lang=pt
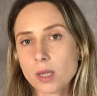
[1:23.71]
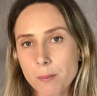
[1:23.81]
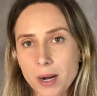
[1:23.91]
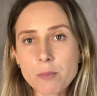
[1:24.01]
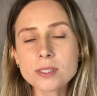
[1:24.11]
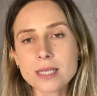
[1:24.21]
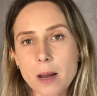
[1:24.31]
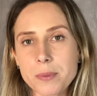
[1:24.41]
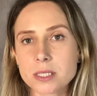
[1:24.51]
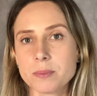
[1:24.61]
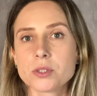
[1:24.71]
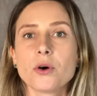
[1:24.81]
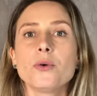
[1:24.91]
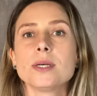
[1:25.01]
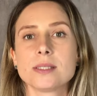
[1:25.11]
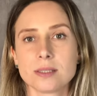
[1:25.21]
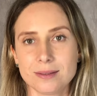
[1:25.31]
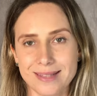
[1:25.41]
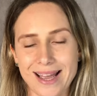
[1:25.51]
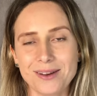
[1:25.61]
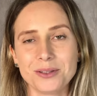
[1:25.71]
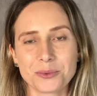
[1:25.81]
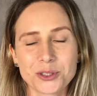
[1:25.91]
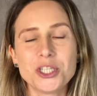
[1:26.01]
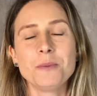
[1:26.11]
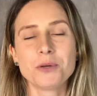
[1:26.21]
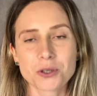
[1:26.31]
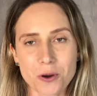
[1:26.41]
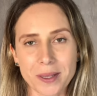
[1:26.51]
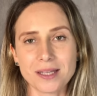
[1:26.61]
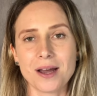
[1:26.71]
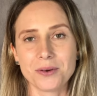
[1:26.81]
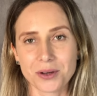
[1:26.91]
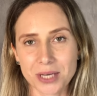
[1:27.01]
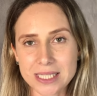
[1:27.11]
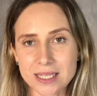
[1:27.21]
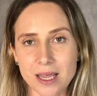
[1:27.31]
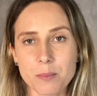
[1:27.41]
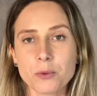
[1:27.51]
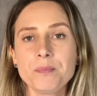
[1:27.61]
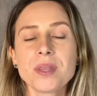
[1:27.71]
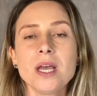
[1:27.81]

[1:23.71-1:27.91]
para mostrar para as pessoas, né, o tipo de comentário que eu recebo.